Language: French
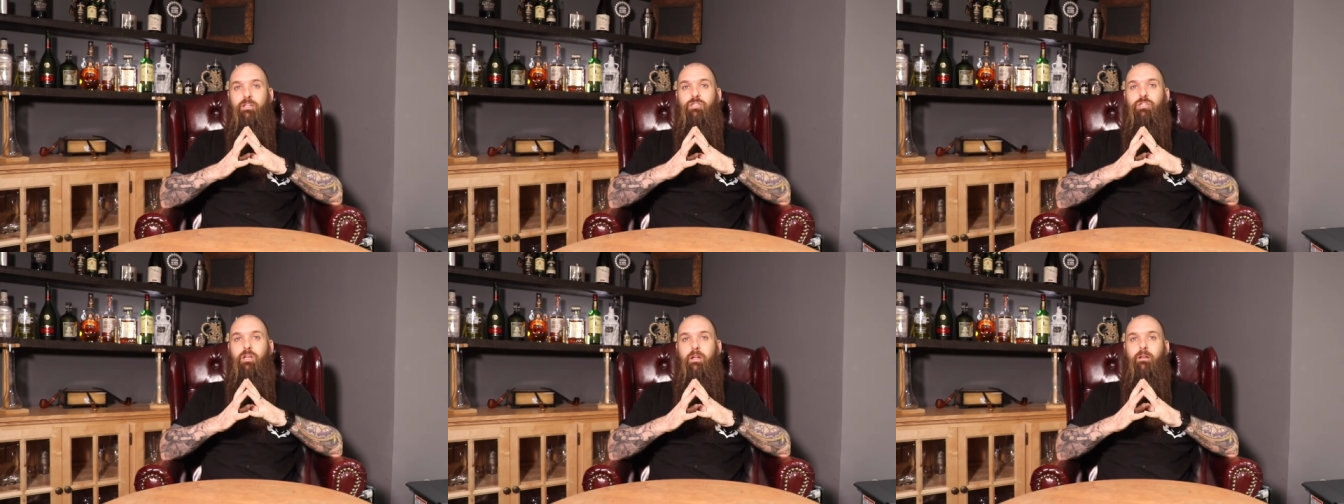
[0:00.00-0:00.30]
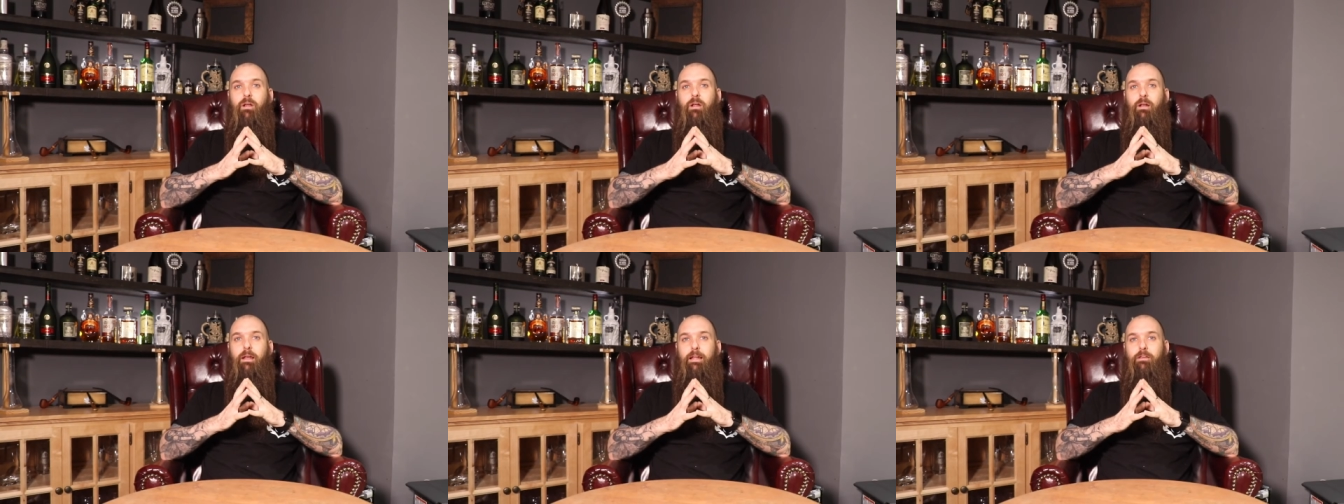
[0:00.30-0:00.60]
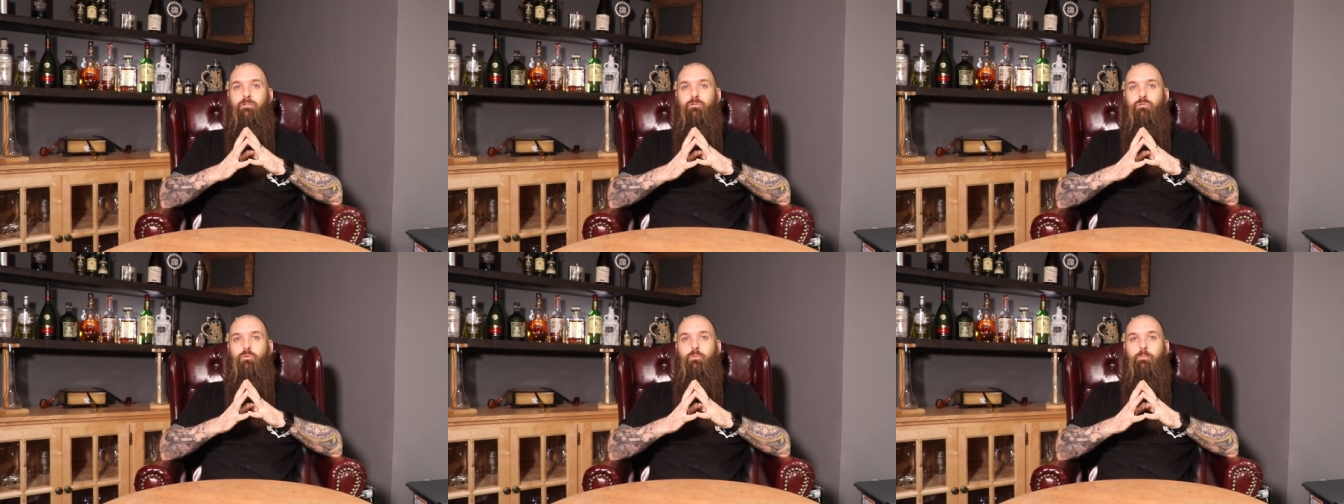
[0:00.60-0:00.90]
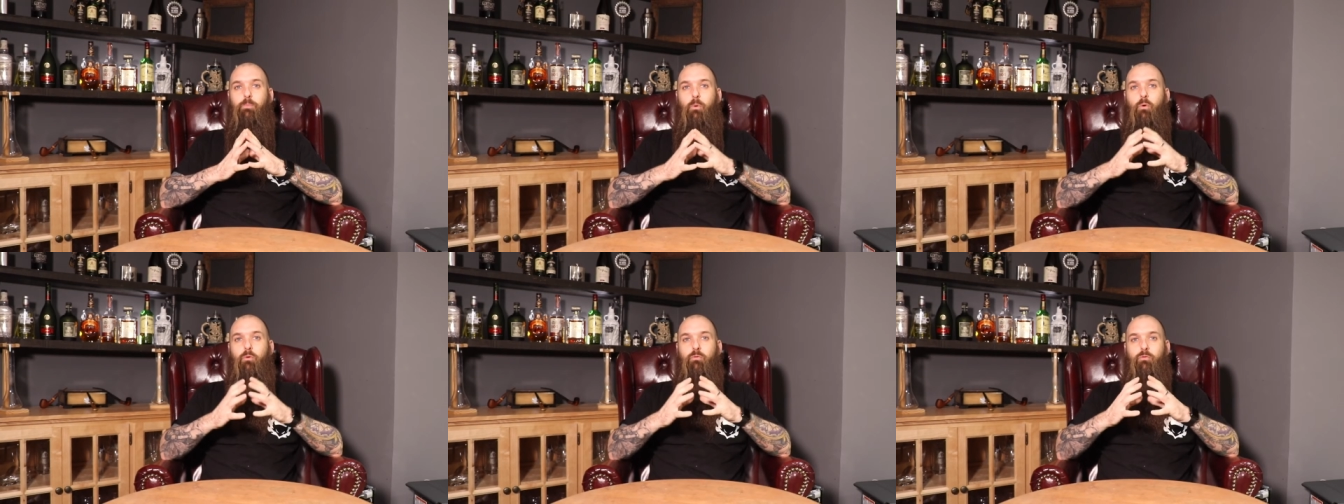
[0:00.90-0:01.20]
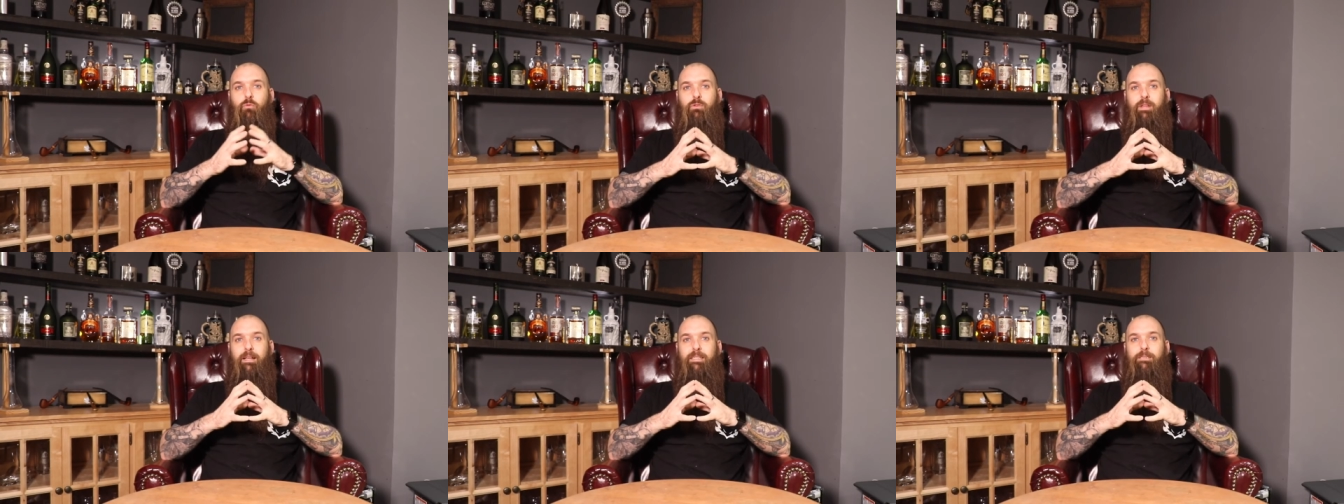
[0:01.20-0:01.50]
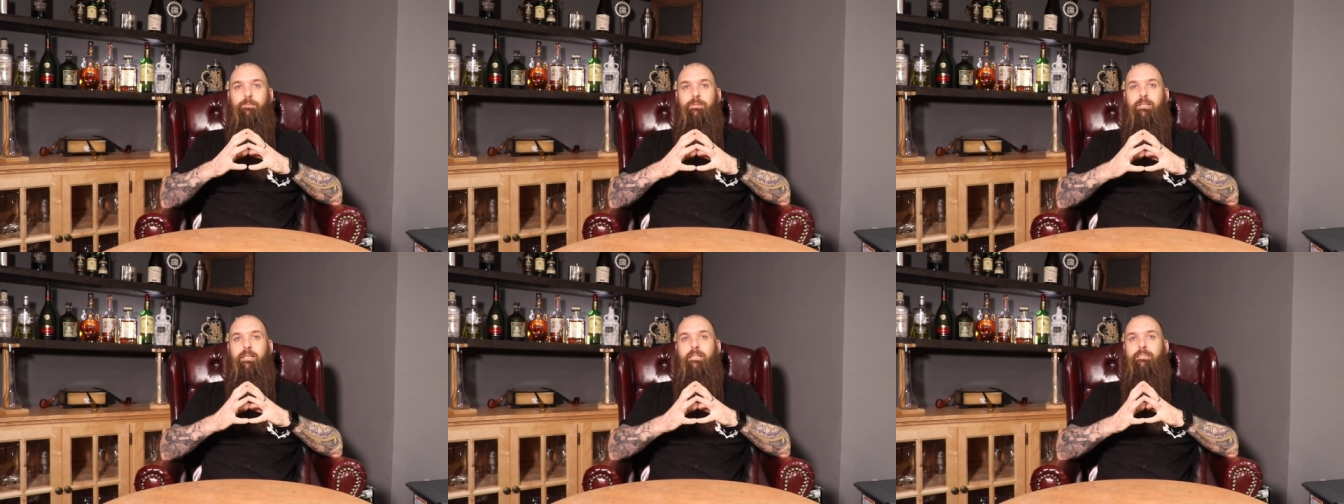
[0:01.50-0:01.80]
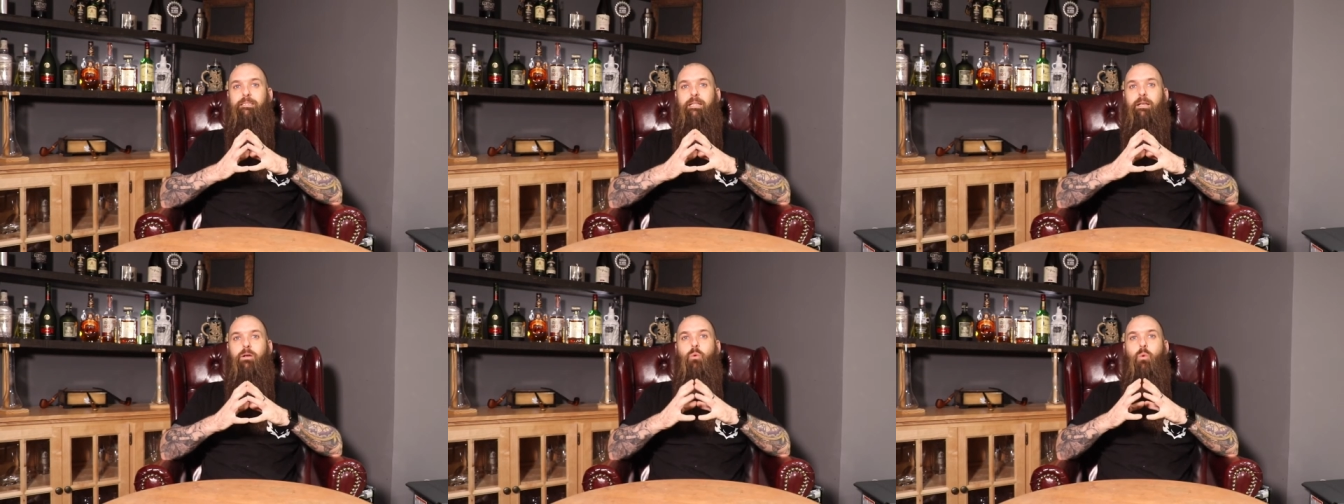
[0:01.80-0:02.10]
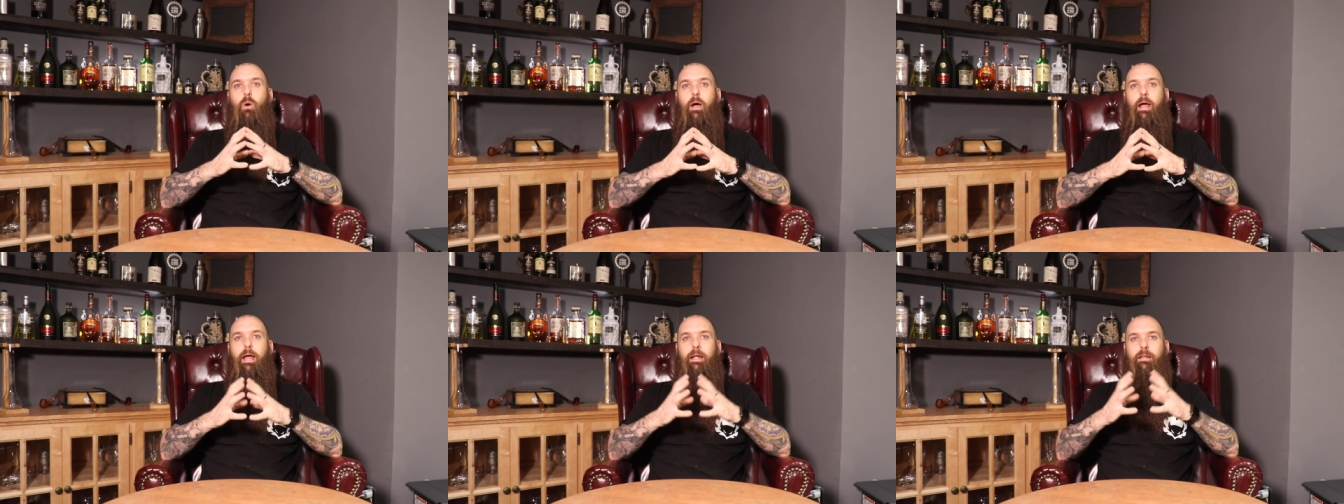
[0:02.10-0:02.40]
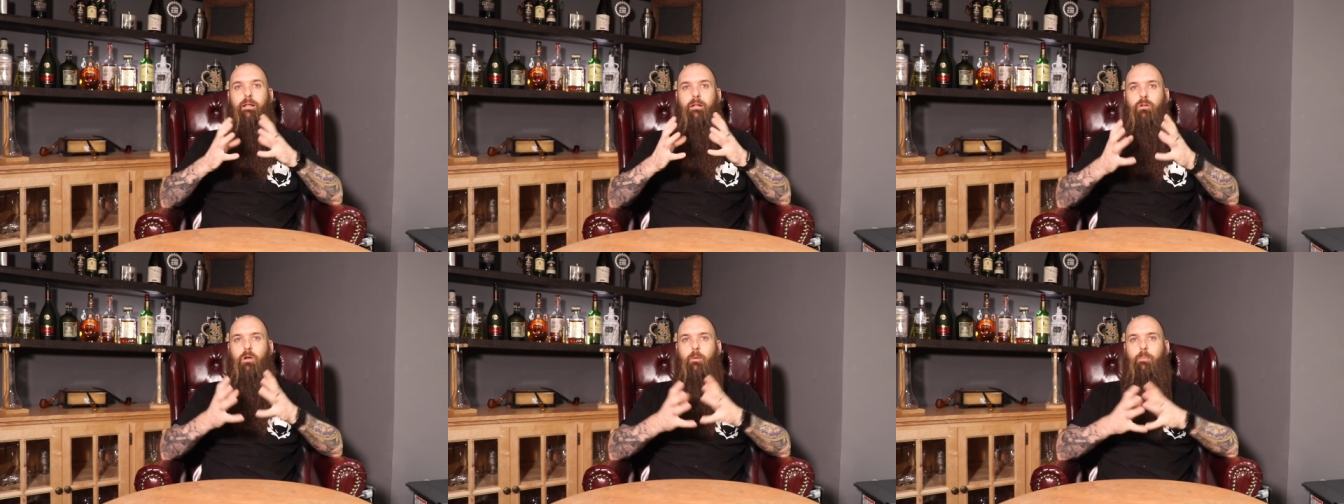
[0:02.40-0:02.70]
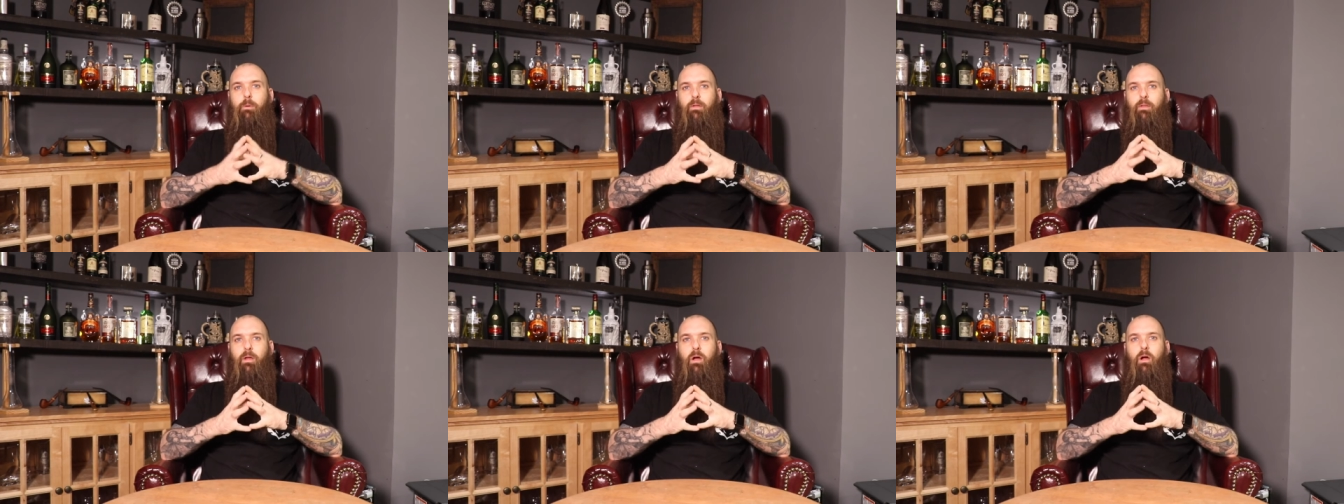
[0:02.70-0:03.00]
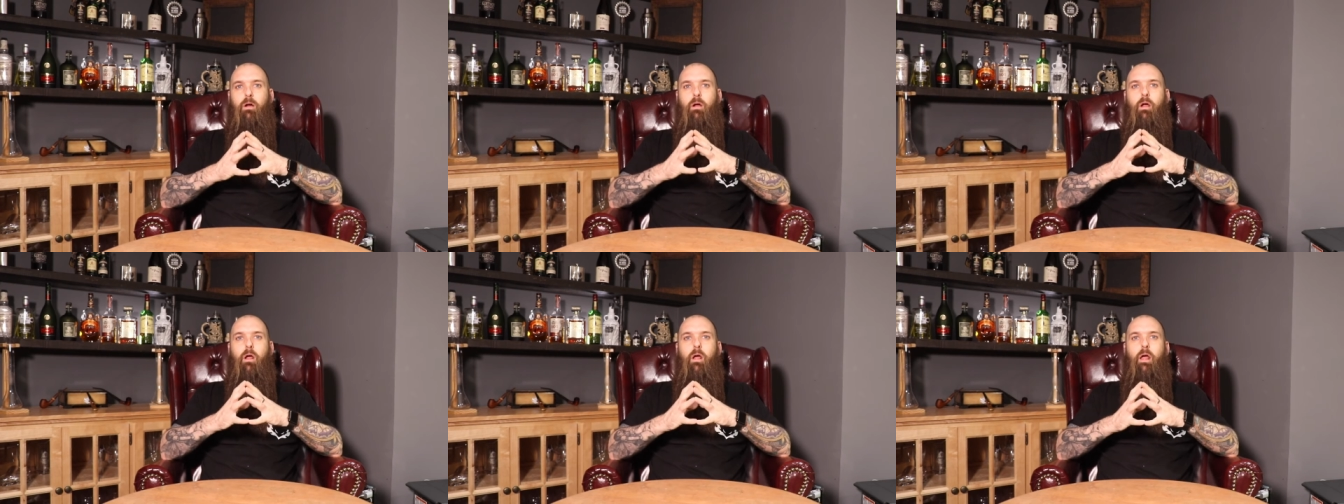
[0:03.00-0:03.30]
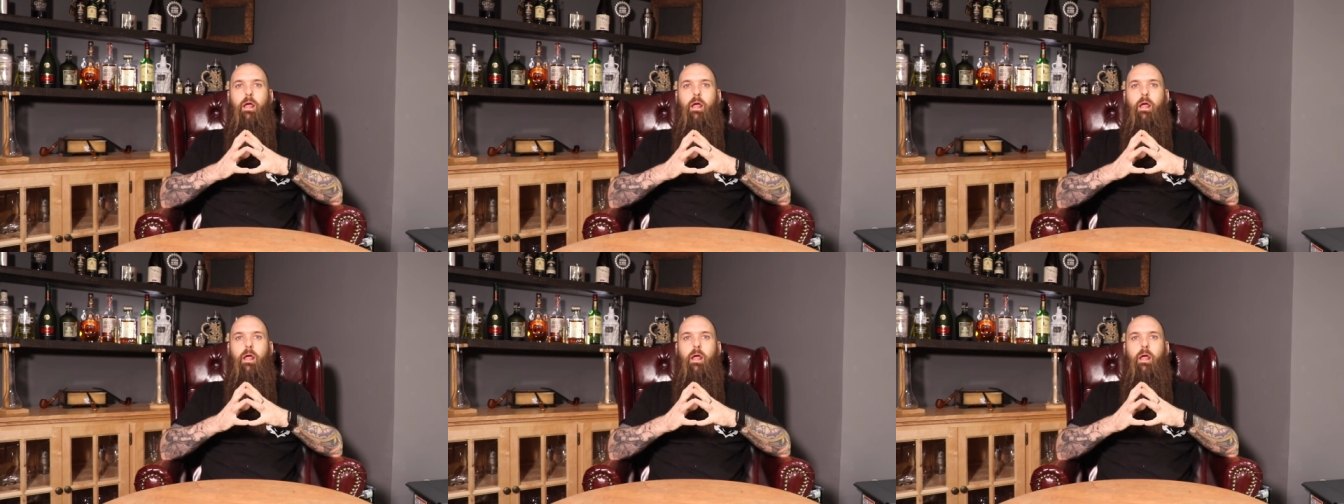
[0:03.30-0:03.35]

channel là-dessus pour vous expliquer c'est quoi être entrepreneur